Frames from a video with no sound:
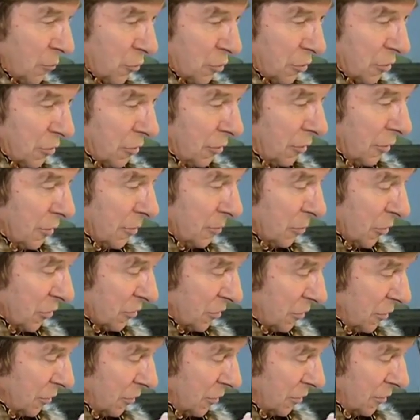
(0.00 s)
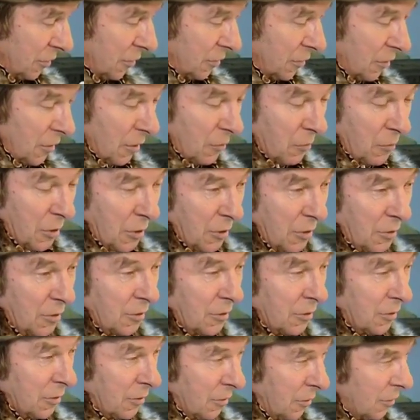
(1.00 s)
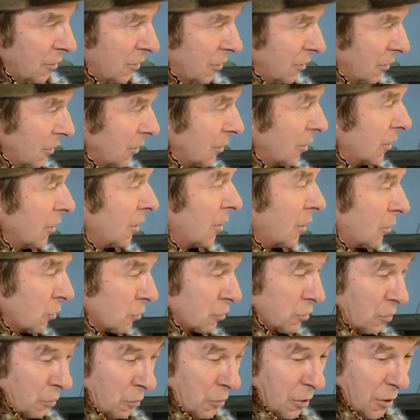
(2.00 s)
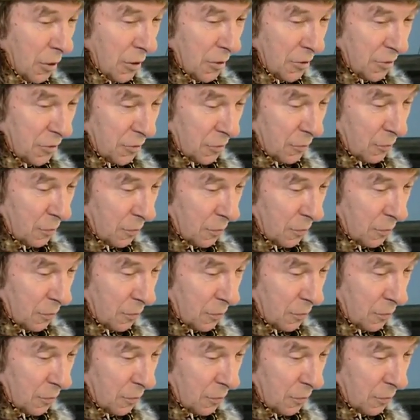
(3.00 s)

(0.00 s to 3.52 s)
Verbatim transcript: что липецкие товары хорошего качества.